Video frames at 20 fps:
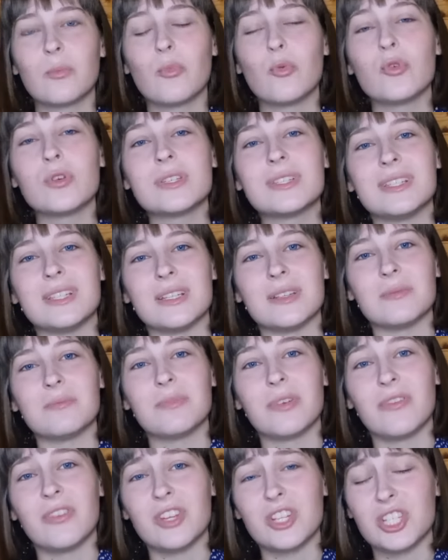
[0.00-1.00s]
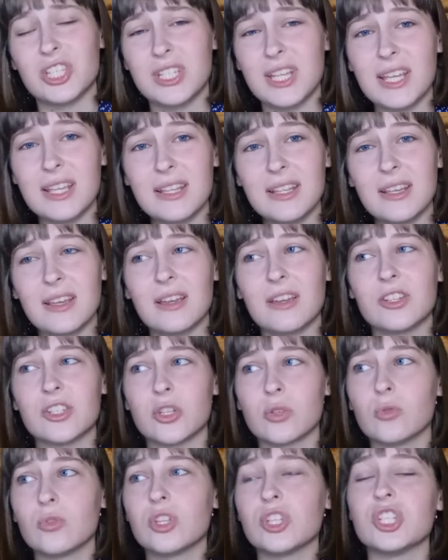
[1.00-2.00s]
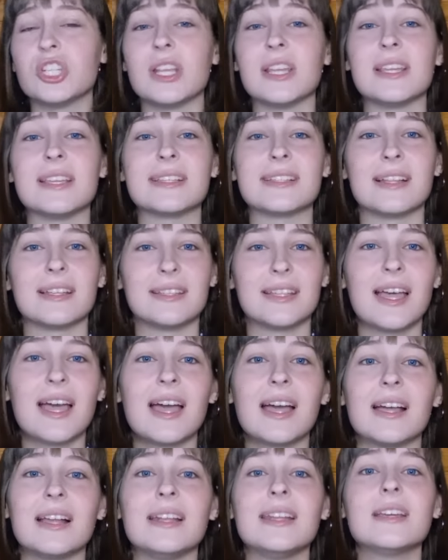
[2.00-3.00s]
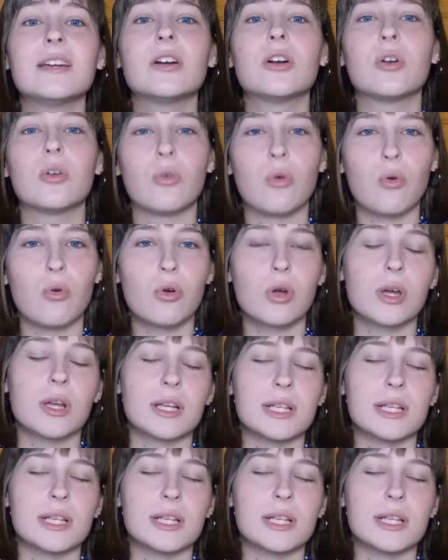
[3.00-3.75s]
После повреждения желудочная кислота легко